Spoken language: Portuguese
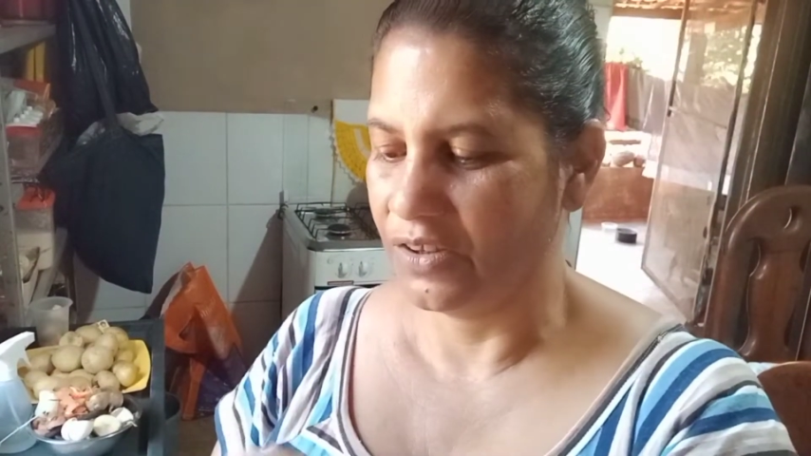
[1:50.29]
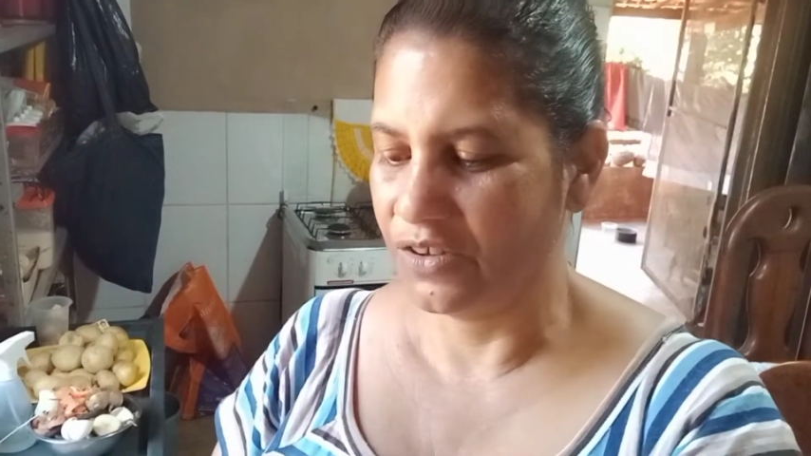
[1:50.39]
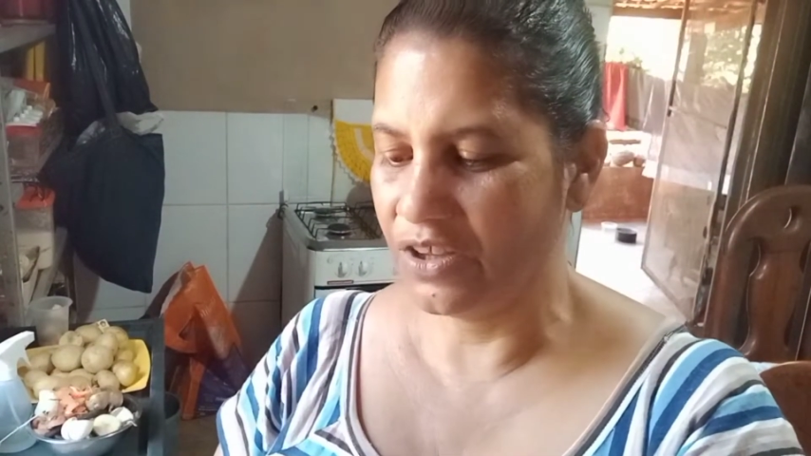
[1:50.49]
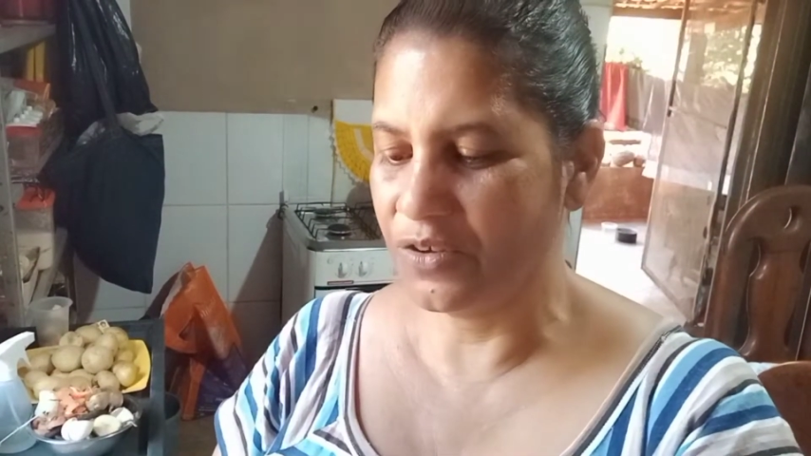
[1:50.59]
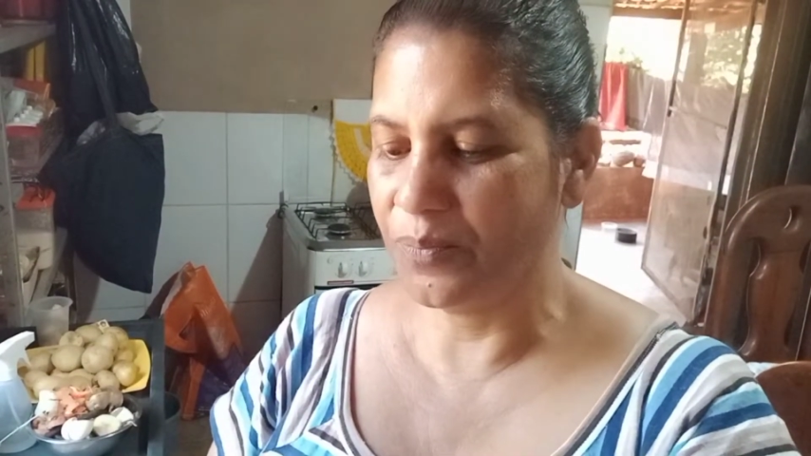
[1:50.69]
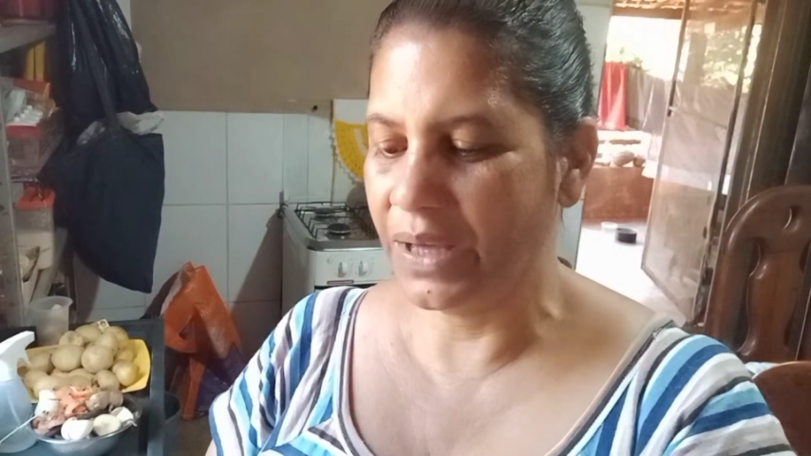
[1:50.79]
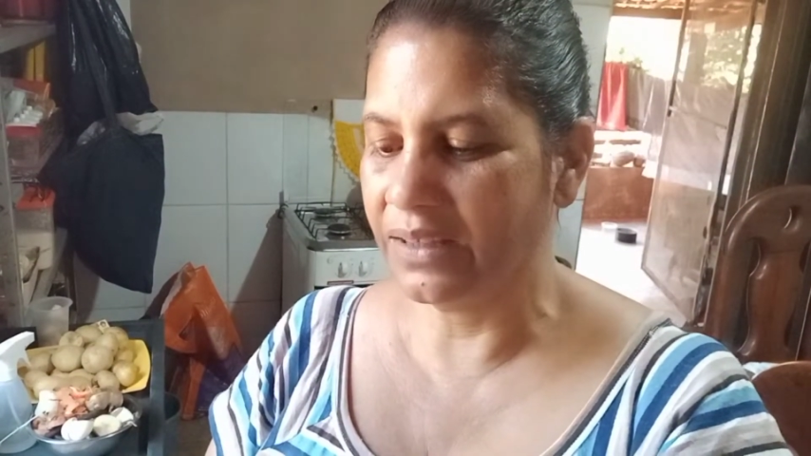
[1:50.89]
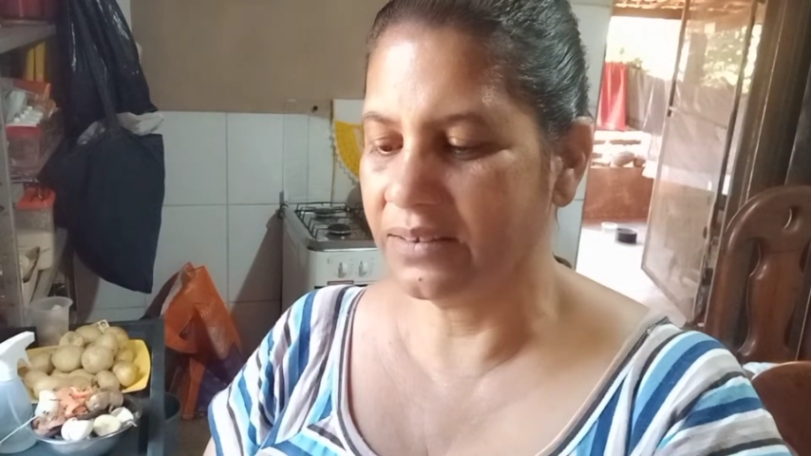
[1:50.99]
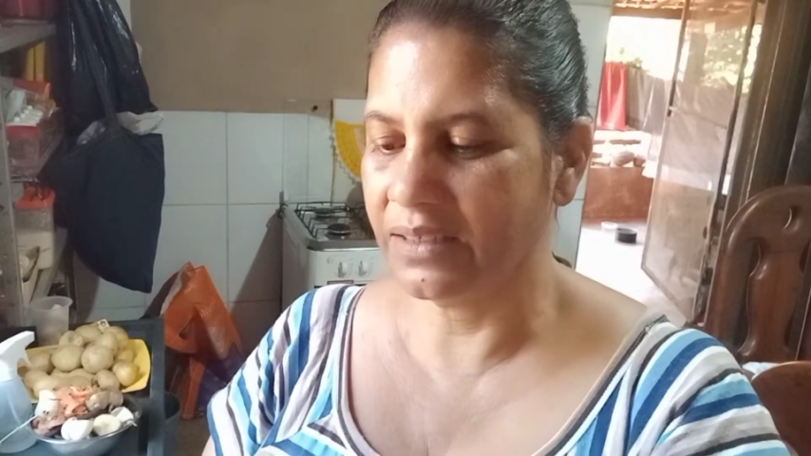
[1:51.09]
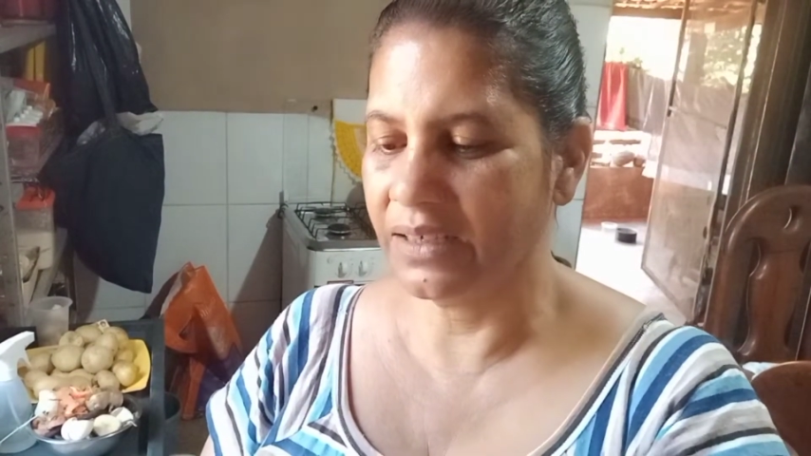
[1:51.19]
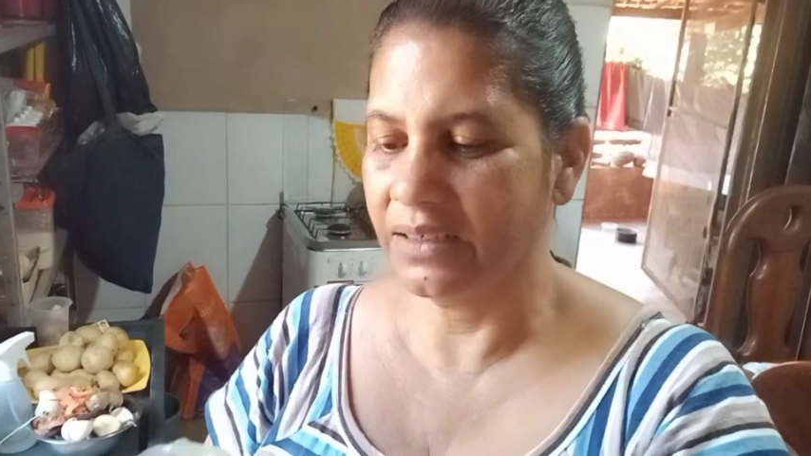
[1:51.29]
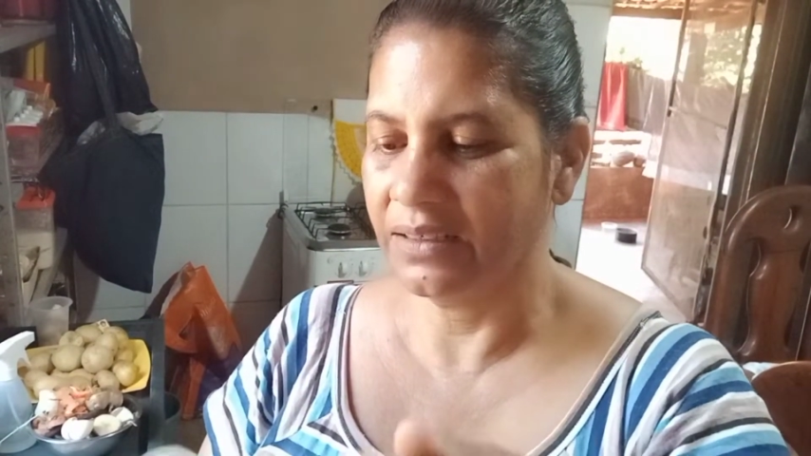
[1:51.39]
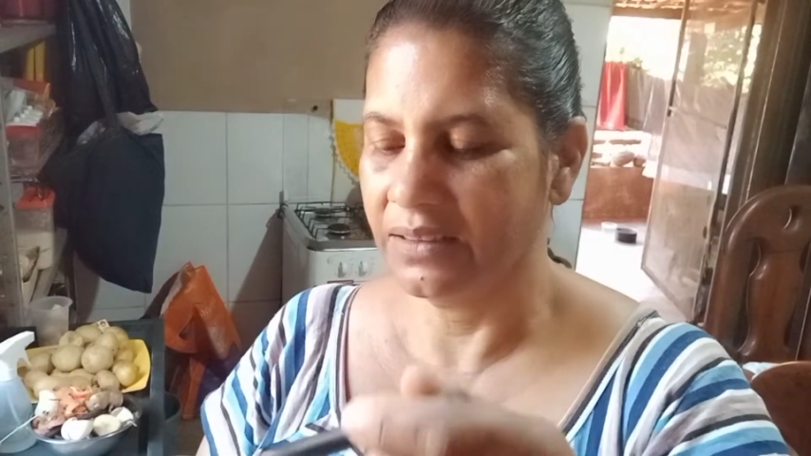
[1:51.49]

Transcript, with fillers: Gente, pensa